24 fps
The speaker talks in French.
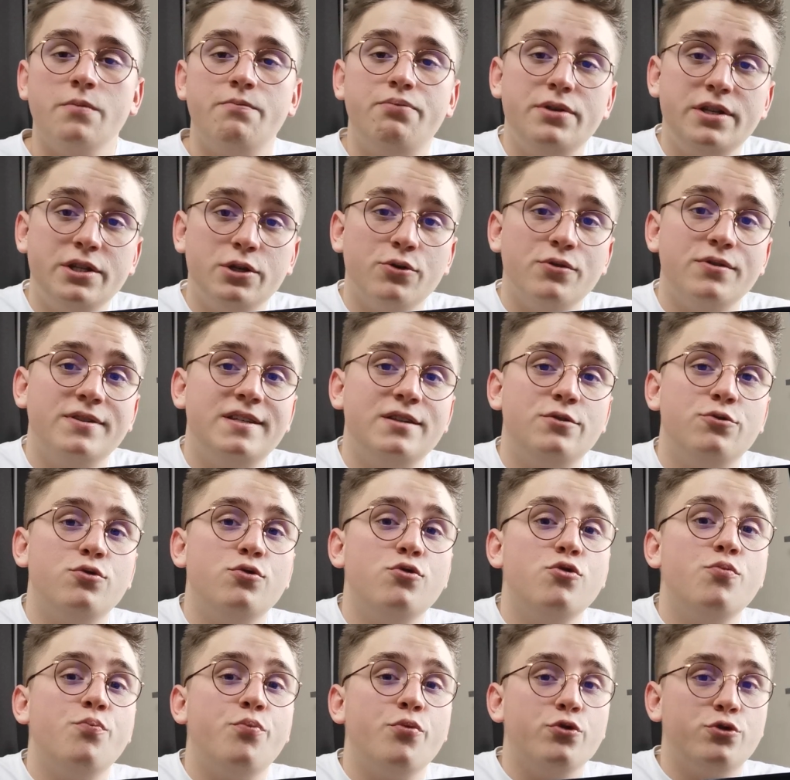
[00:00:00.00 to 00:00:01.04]
puisque si
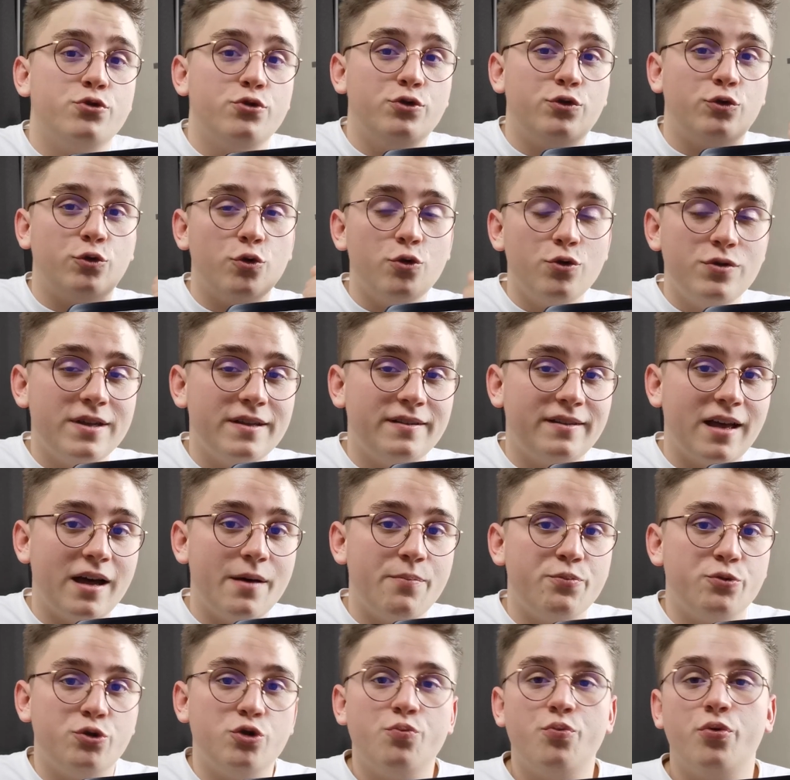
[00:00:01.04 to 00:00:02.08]
tu loupes juste une
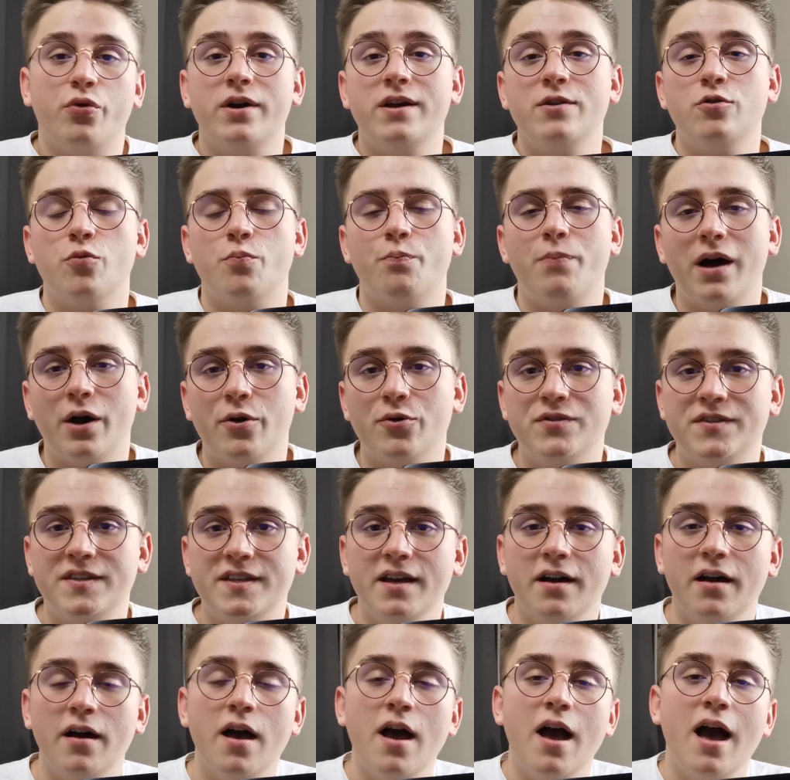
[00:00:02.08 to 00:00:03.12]
étape tu pourrais ne pas
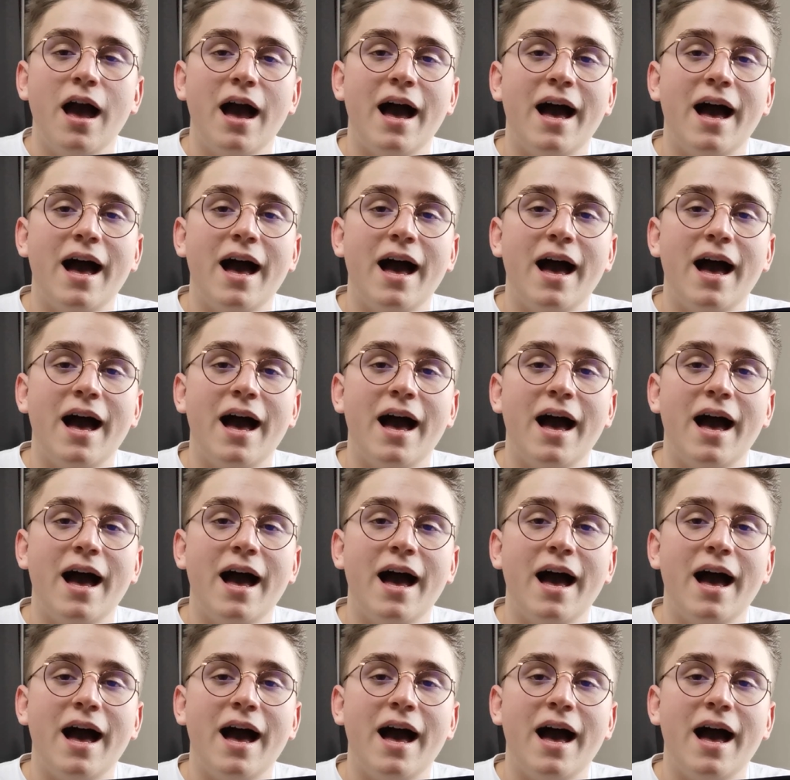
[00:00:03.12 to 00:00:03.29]
réussir